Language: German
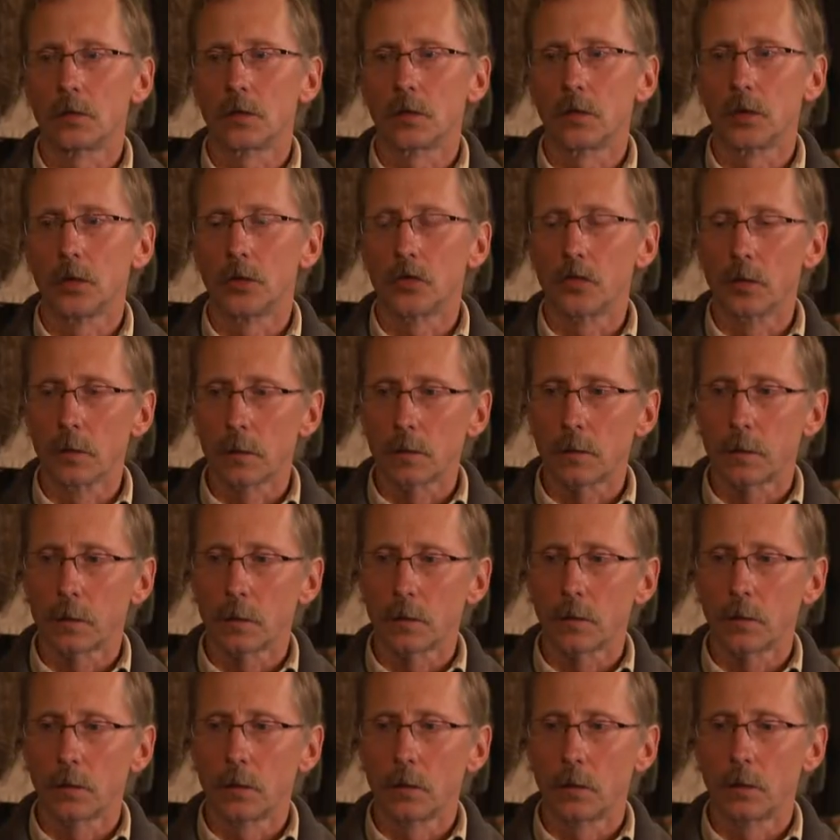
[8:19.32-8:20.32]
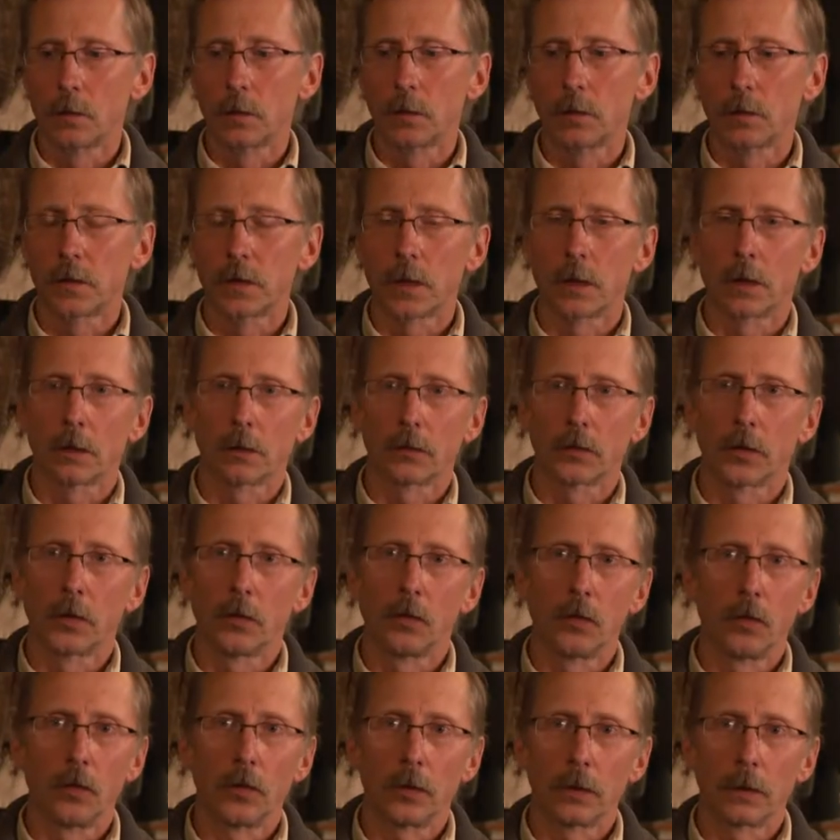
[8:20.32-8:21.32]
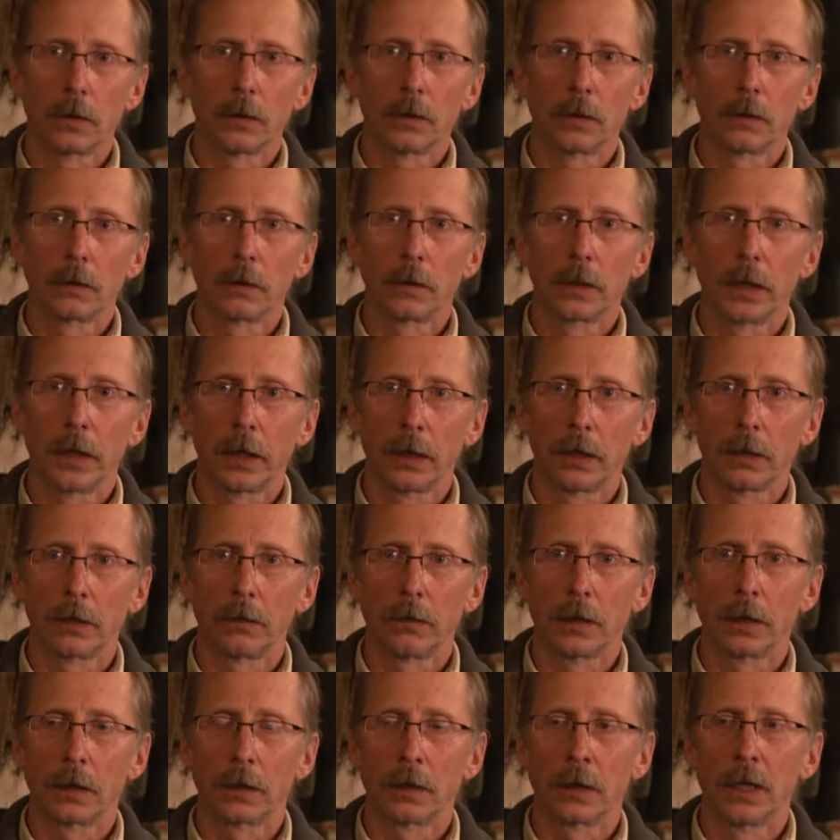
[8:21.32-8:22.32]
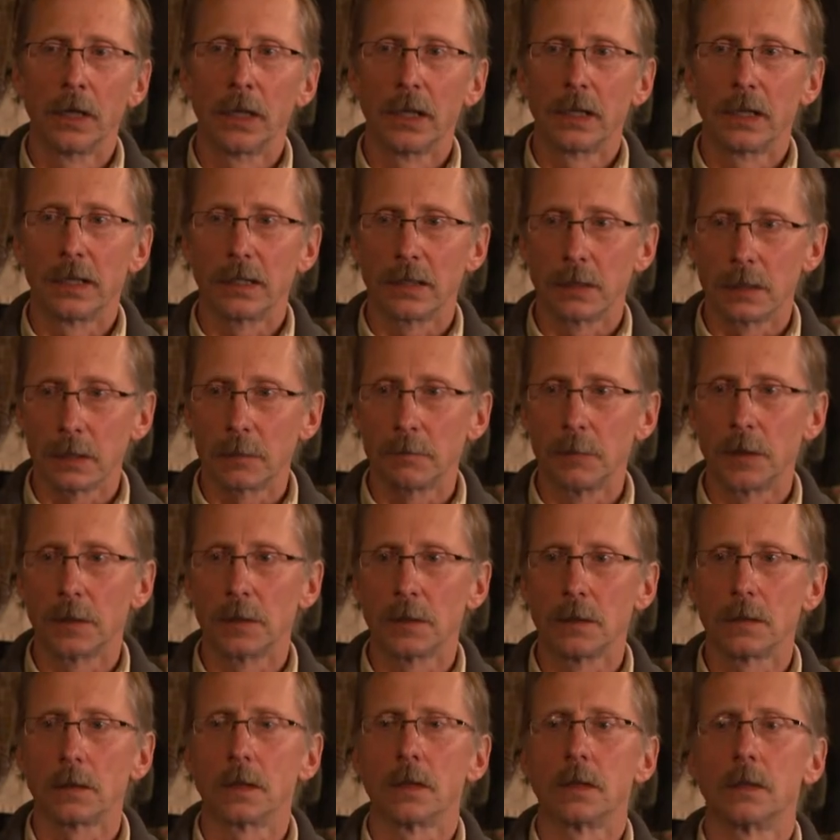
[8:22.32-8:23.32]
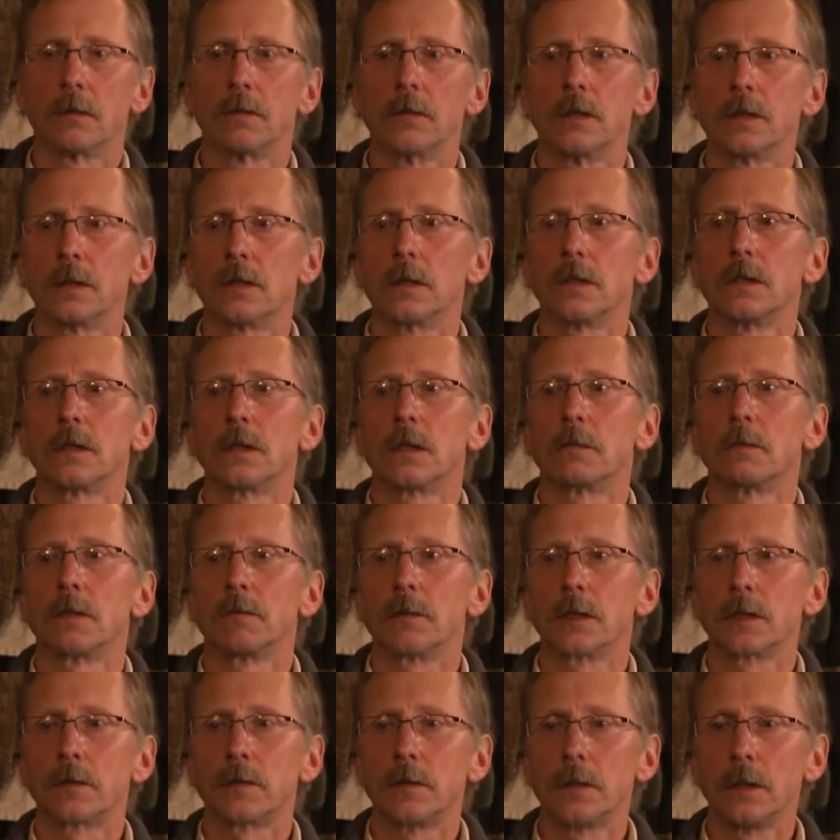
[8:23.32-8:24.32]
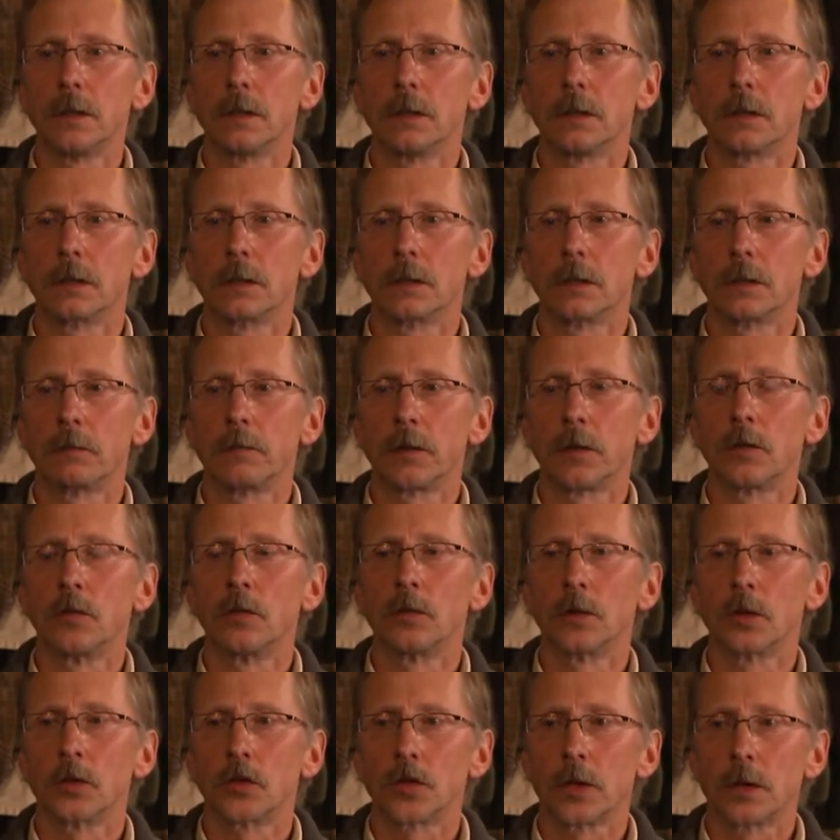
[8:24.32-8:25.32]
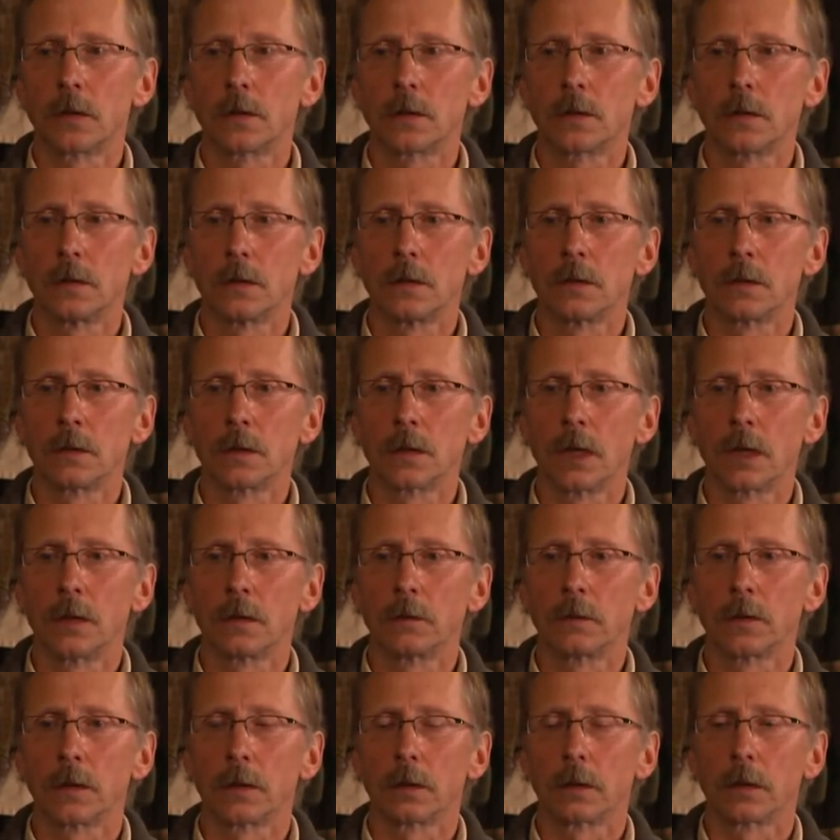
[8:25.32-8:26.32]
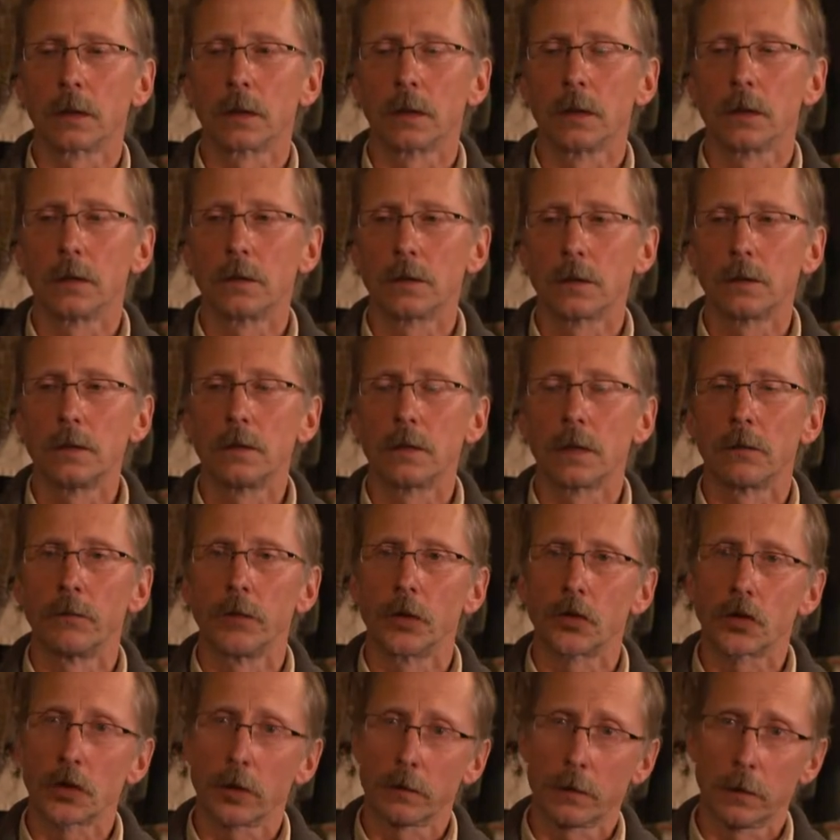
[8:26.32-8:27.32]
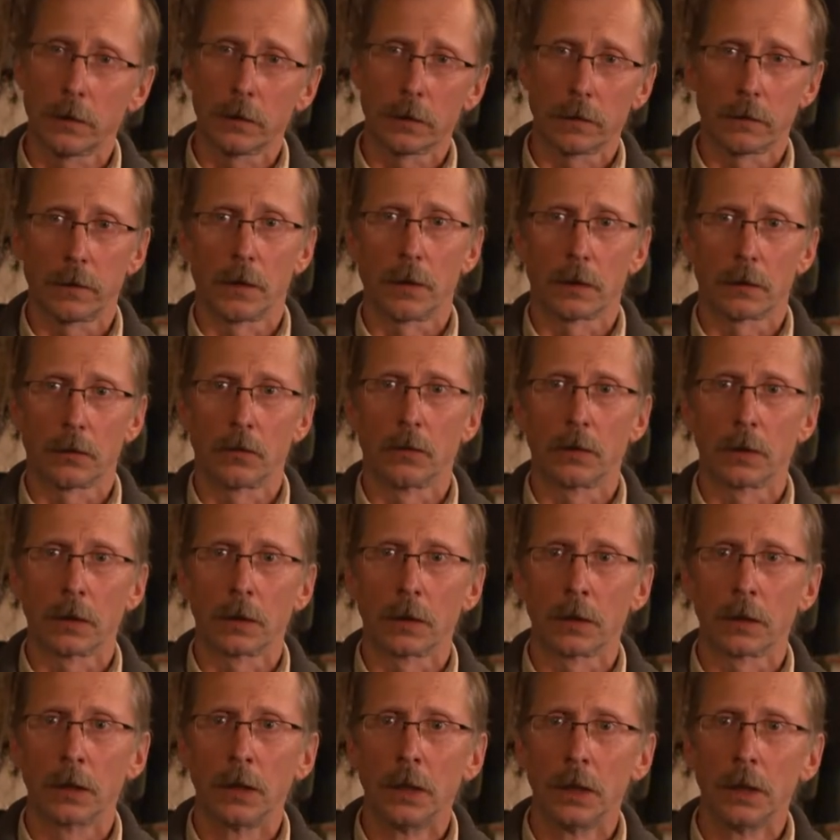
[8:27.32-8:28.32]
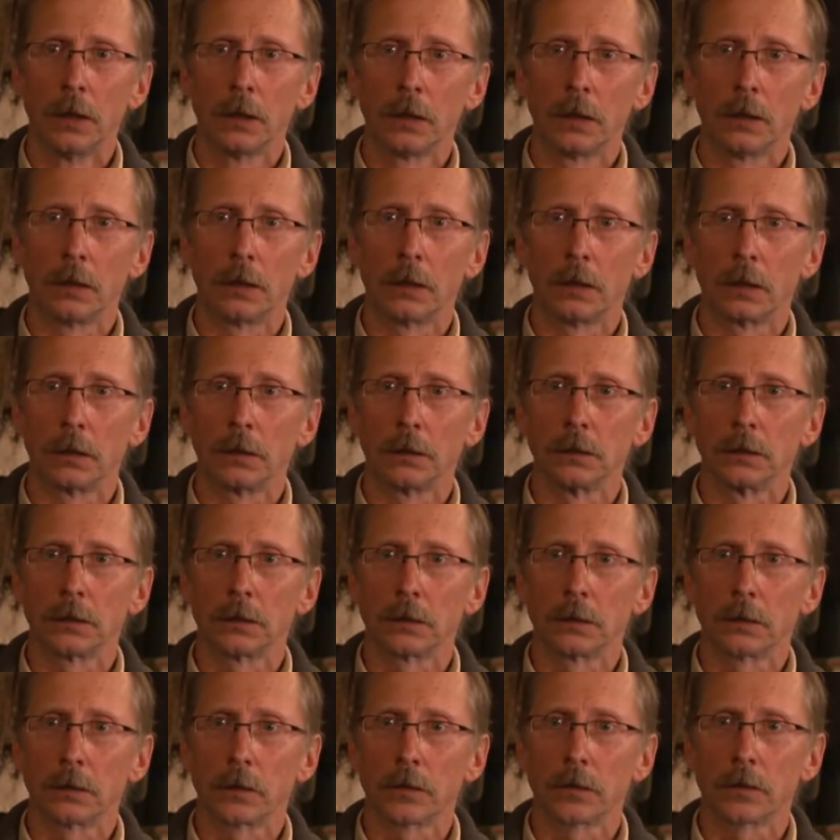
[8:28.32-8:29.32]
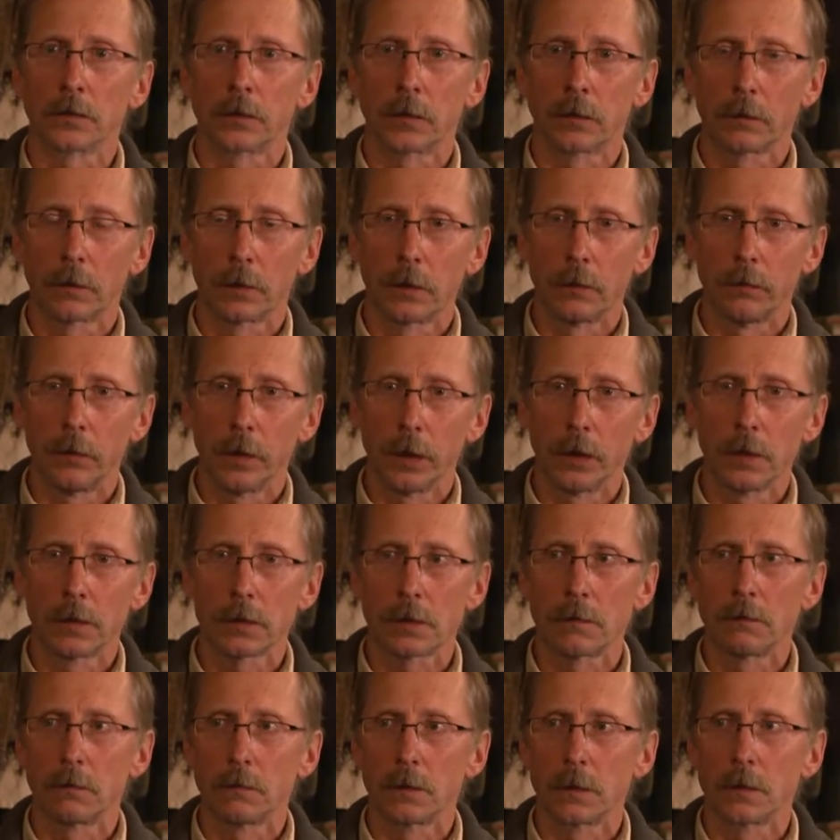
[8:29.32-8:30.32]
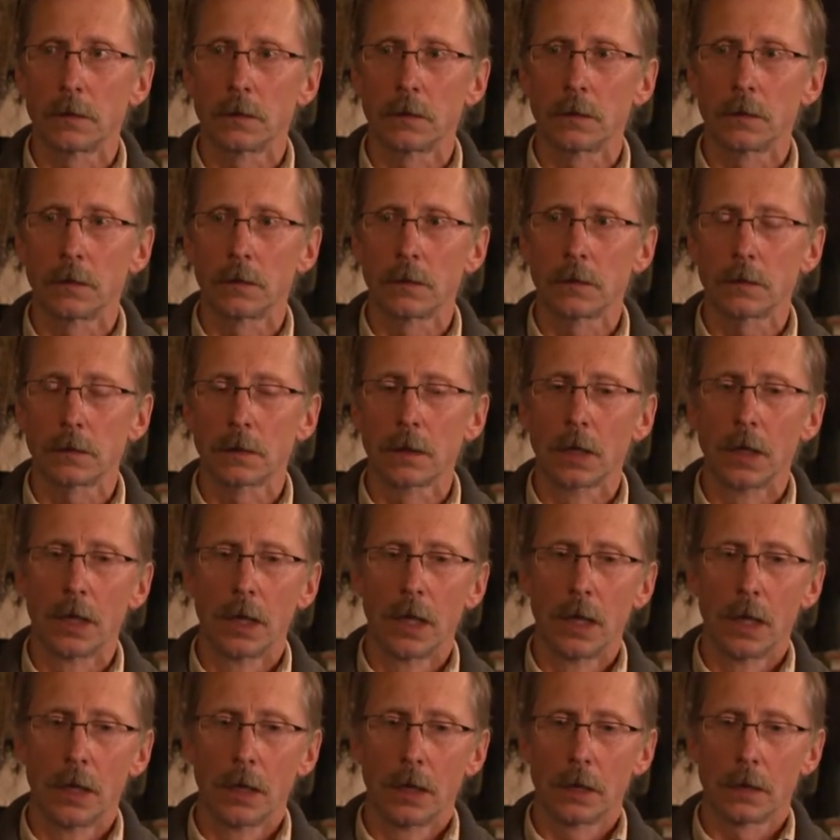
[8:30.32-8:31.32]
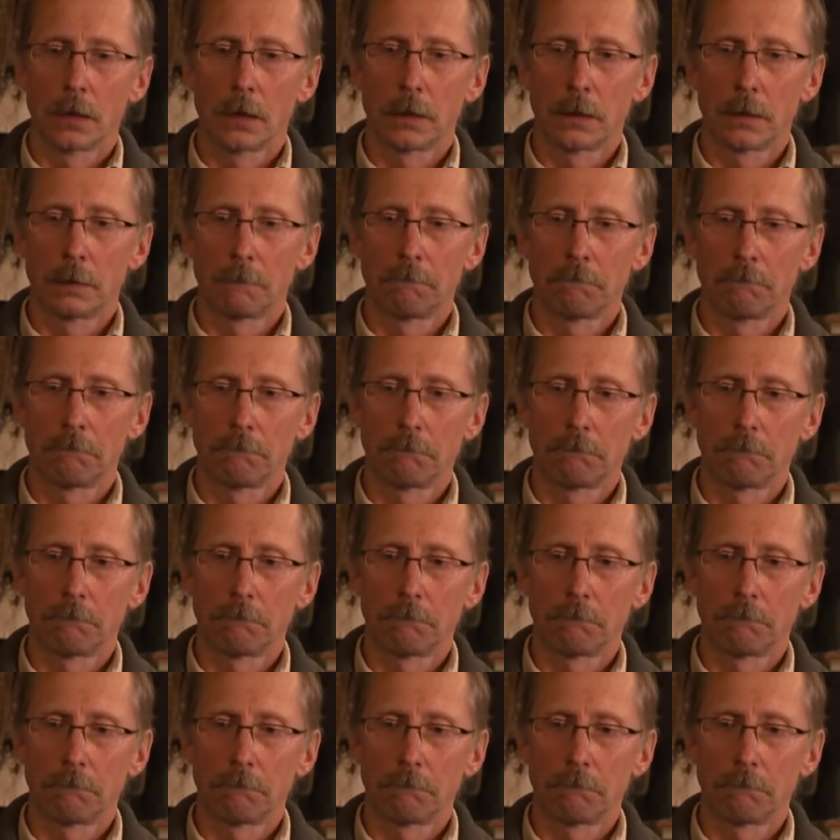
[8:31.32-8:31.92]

so die Schutzfunktionen sehr, sehr hoch äh, gehängt werden, es ist mit Sicherheit wichtig, aber was viele einfach unterschätzen, ist einfach äh, ist dieser wirtschaftliche Faktor, der, der da ist. Was die wenigsten wissen ist, ähm,